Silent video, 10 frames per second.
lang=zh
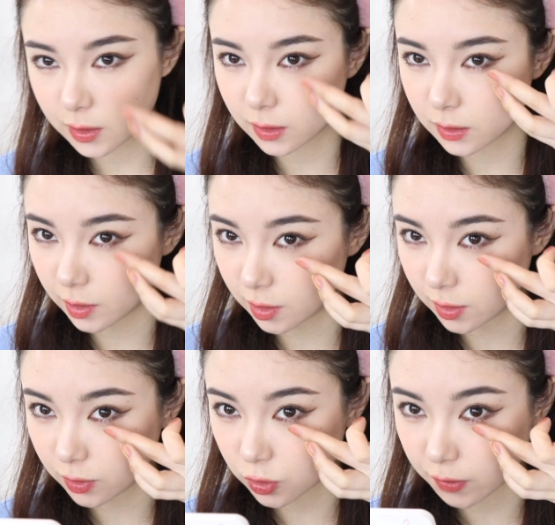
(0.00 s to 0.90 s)
这颜色也
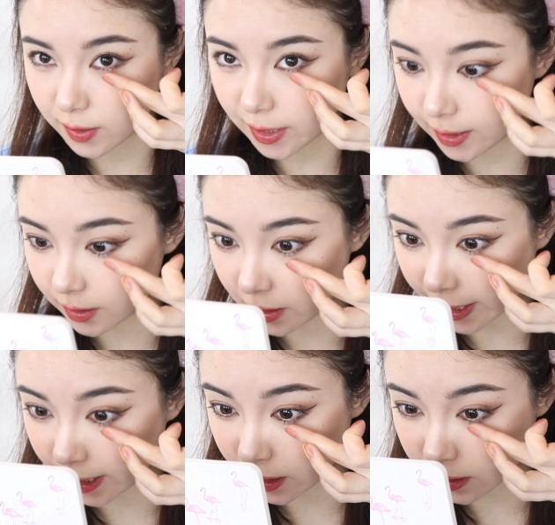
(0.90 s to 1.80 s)
可以稍微来
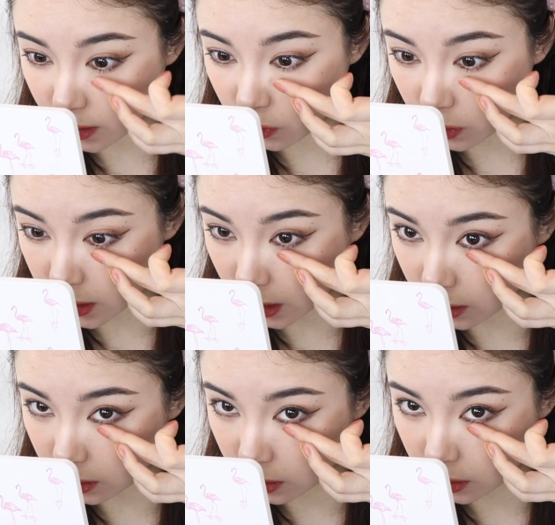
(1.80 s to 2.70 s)
来一点在卧蚕。